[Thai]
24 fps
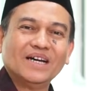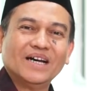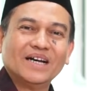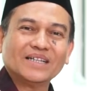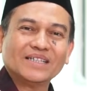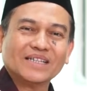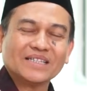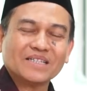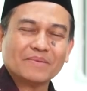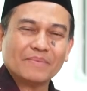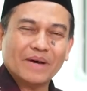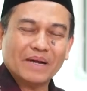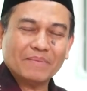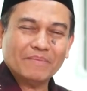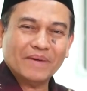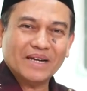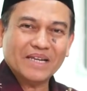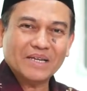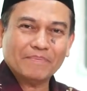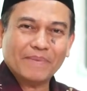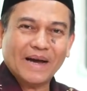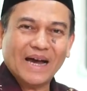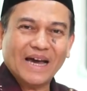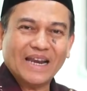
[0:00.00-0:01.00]
อาจารย์สมานมา
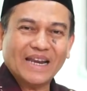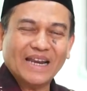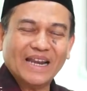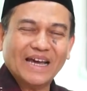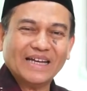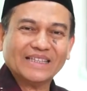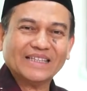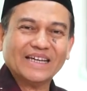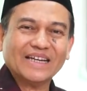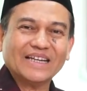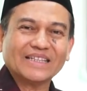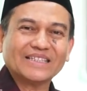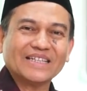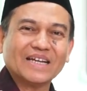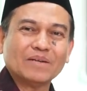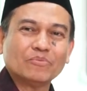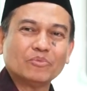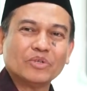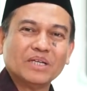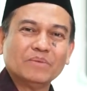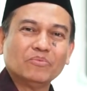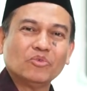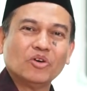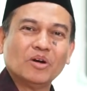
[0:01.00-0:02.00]
ลีพันธ์และท่านอาจารย์
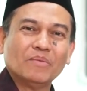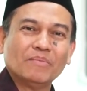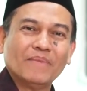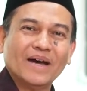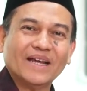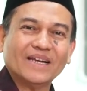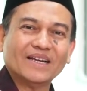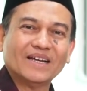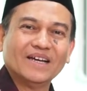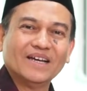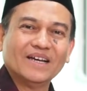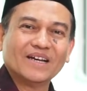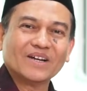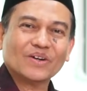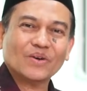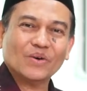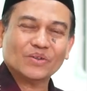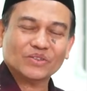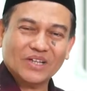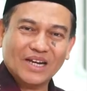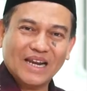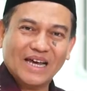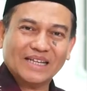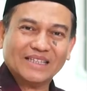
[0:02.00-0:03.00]
มูนิดมุฮัมมัดค
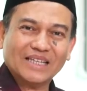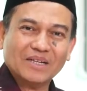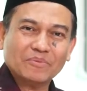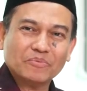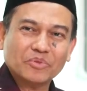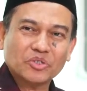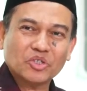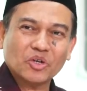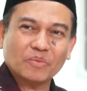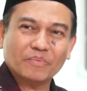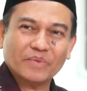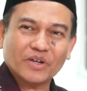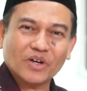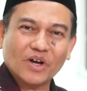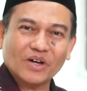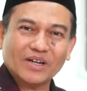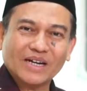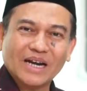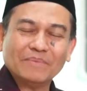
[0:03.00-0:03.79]
งต้องลาท่านผู้ชมไปก่อน